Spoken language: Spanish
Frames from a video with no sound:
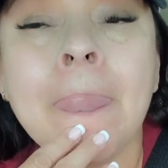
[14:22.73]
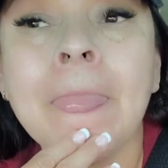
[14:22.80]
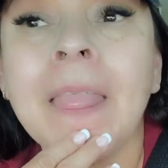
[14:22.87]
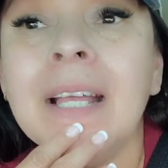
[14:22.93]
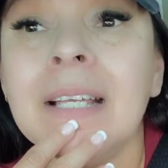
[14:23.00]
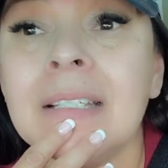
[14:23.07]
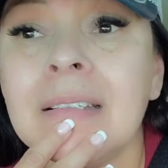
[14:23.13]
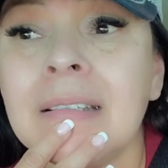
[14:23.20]

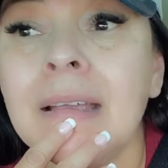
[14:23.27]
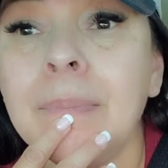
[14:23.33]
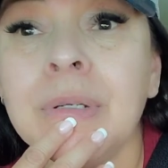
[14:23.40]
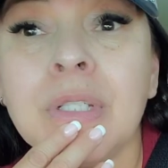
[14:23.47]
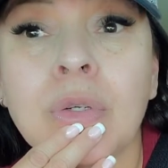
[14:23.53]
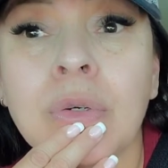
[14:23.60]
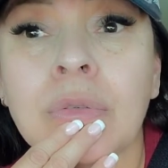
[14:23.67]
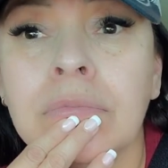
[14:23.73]
este,
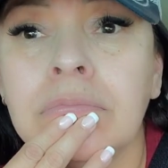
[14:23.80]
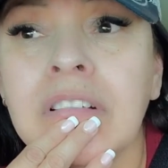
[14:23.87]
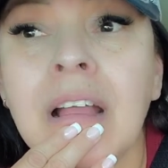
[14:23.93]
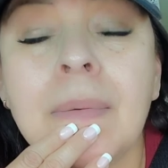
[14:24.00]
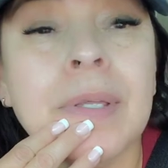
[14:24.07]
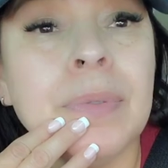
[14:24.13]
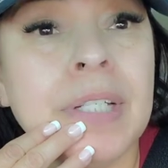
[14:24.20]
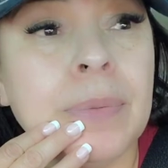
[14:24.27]
pues no,
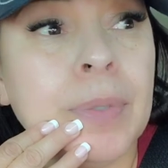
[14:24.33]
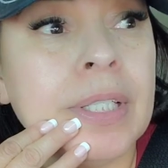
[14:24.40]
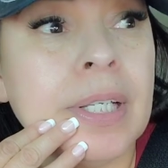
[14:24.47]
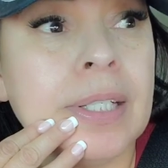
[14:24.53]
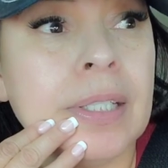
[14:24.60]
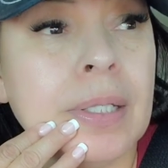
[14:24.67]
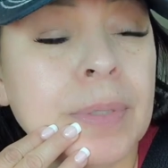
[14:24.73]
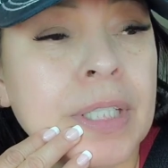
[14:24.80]
nada más vinimos a hacer
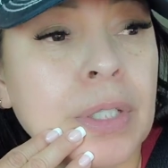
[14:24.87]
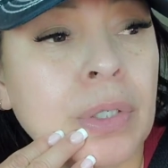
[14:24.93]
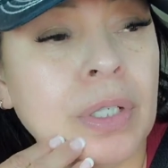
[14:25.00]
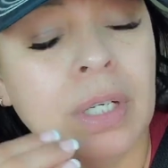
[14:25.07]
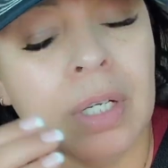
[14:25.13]
la estimación.